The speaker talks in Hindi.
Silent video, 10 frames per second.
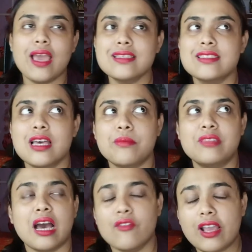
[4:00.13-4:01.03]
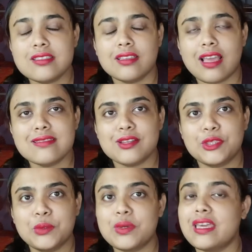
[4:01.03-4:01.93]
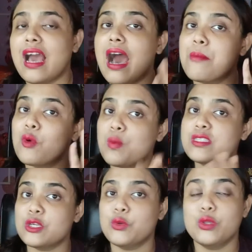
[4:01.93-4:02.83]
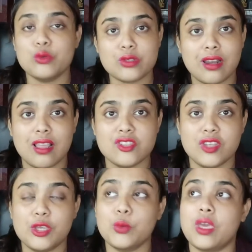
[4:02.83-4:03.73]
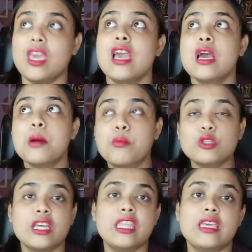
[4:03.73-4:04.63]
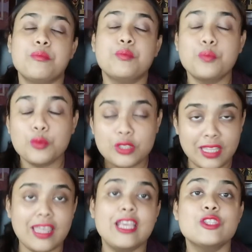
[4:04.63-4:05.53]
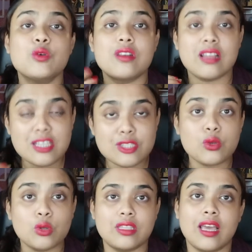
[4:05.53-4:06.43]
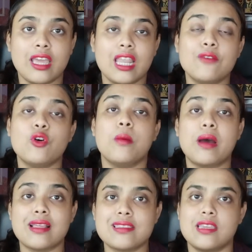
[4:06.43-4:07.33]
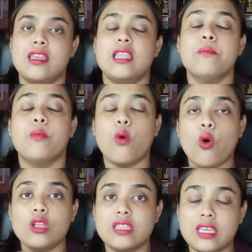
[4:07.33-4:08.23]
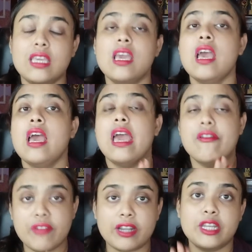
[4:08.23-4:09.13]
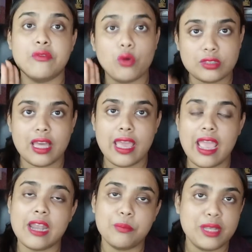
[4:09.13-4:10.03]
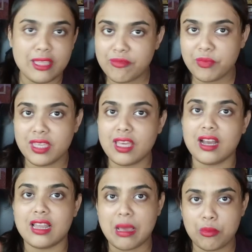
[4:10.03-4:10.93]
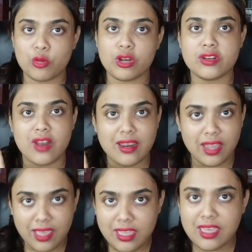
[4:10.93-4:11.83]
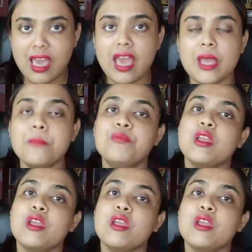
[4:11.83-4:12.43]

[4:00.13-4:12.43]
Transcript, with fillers: मैं दावे के साथ कह सकती हूँ कि आपको भी ज़रूर यूज़ करना चाहिए क्योंकि पुदीने पुदीने की जो रस होता है ना वो हमारे स्किन के लिए बहुत ही इफेक्टिव होता है एंड बिलीव मी अगर आप लोगों ने ट्राई नहीं किया है